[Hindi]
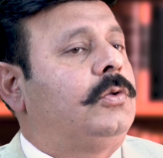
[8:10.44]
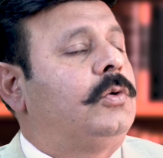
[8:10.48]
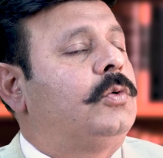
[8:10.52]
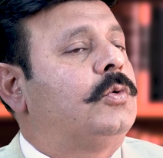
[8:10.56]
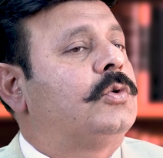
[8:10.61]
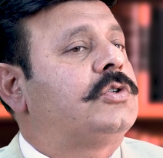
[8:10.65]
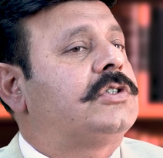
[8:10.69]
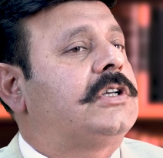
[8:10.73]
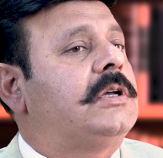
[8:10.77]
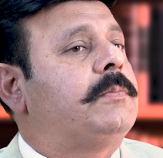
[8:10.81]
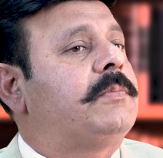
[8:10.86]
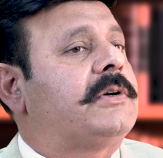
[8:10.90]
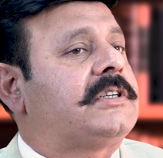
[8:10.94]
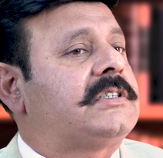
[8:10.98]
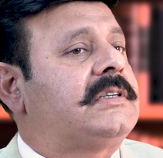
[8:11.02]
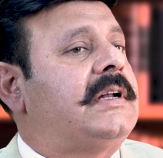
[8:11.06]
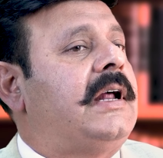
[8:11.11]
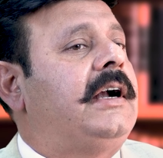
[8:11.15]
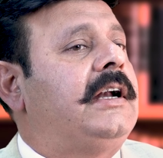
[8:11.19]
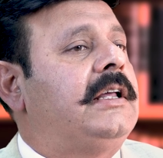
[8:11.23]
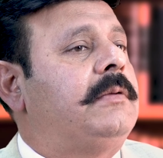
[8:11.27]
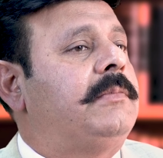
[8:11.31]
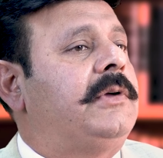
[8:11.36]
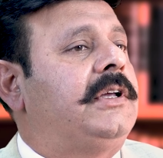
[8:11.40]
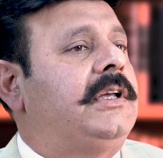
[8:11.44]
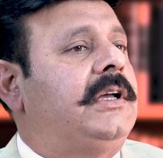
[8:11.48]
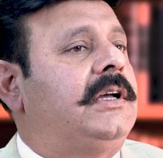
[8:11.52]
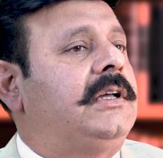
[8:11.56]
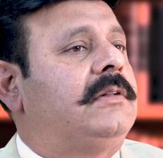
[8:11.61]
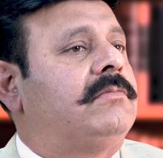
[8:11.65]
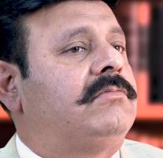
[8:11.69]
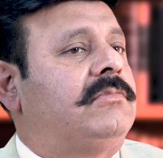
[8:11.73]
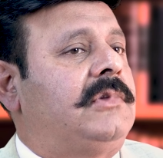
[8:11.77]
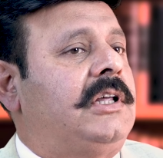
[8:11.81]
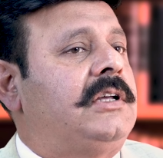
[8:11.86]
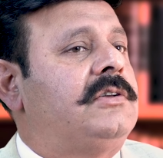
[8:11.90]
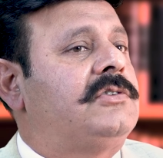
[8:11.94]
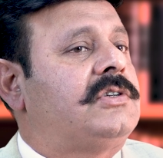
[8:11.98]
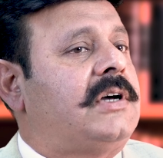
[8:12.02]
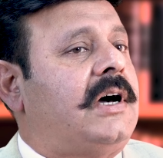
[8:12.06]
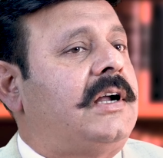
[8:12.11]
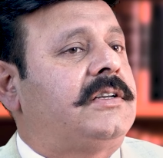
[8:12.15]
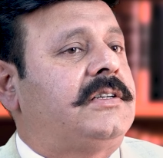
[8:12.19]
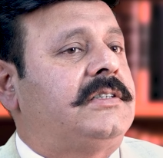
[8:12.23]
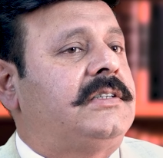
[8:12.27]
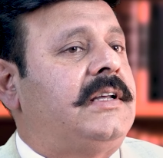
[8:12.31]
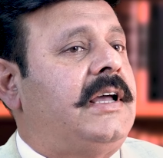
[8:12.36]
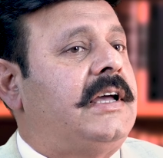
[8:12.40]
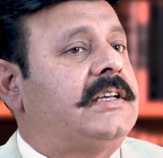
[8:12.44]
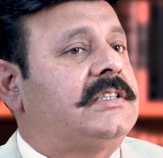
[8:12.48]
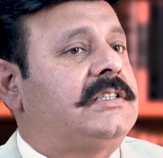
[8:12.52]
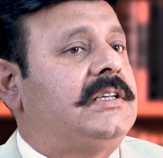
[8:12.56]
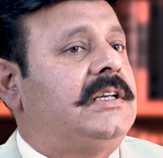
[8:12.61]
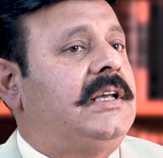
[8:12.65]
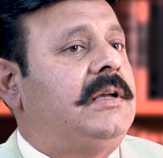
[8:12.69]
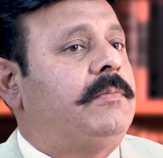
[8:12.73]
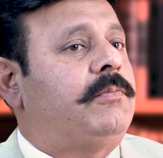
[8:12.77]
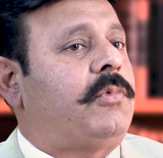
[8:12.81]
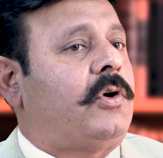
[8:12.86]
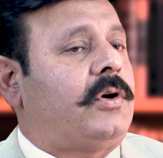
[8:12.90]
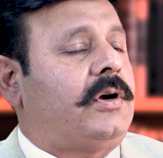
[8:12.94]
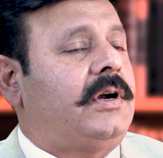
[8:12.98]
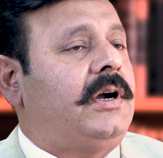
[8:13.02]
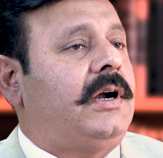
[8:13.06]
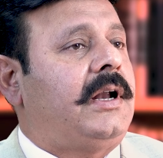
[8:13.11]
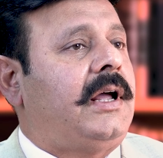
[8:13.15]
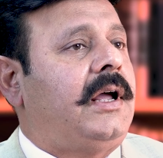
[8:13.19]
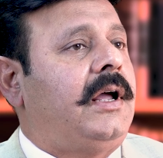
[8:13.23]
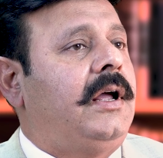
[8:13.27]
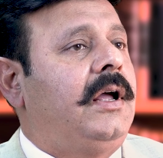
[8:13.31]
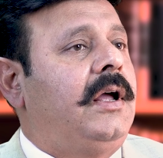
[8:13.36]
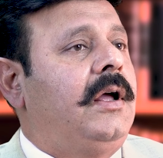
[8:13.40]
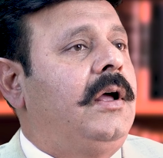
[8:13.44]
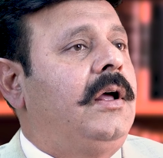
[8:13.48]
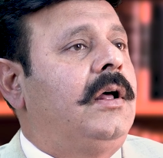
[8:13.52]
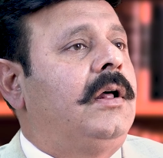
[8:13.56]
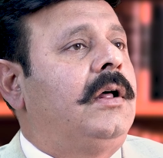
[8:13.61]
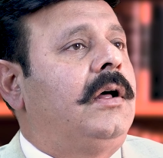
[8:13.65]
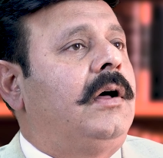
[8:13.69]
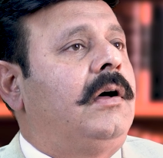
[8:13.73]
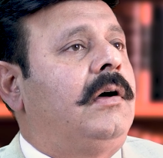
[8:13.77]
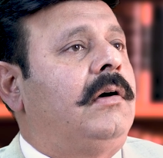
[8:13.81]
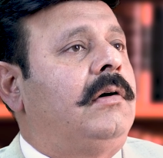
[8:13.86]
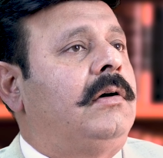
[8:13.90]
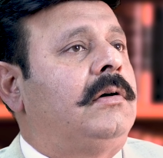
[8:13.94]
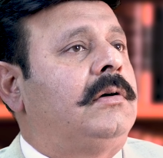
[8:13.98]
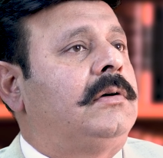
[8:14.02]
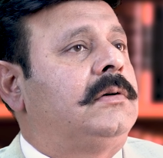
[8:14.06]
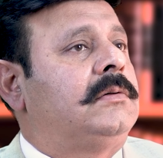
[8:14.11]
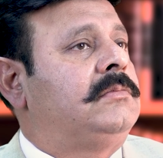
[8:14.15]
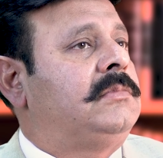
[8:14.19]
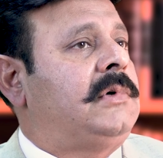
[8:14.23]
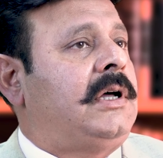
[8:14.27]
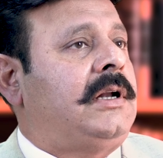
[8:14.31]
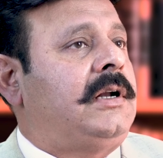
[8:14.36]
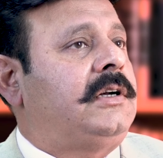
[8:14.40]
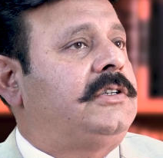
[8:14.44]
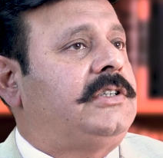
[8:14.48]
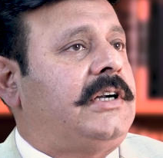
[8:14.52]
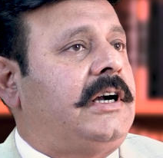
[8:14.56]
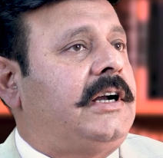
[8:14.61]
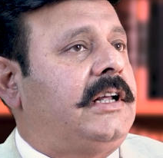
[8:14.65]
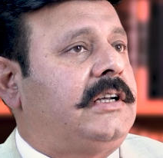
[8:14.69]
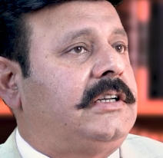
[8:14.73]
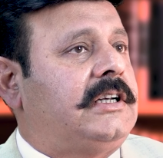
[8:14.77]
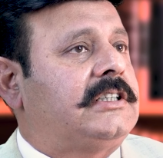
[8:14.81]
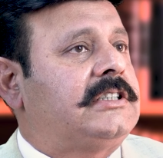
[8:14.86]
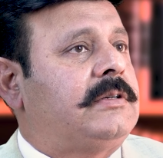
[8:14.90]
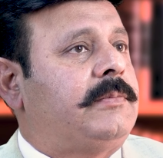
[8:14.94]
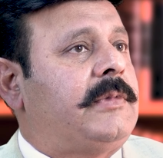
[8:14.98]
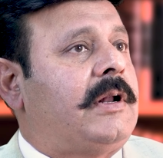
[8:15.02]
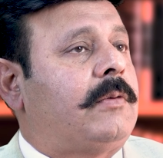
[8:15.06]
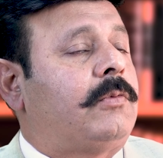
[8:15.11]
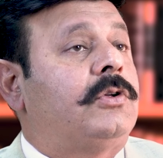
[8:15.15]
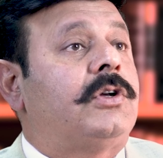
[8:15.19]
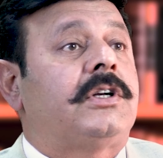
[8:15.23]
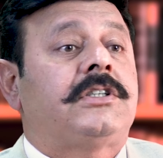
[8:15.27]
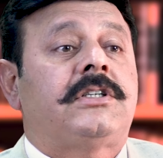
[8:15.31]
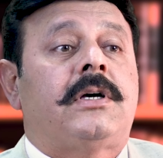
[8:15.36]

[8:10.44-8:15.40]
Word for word: तो उसकी पर्सनैलिटी में ये तीन चार चीज़ें ऐसी इंपॉर्टेंट हैं एनर्जेटिक जैसे मेरा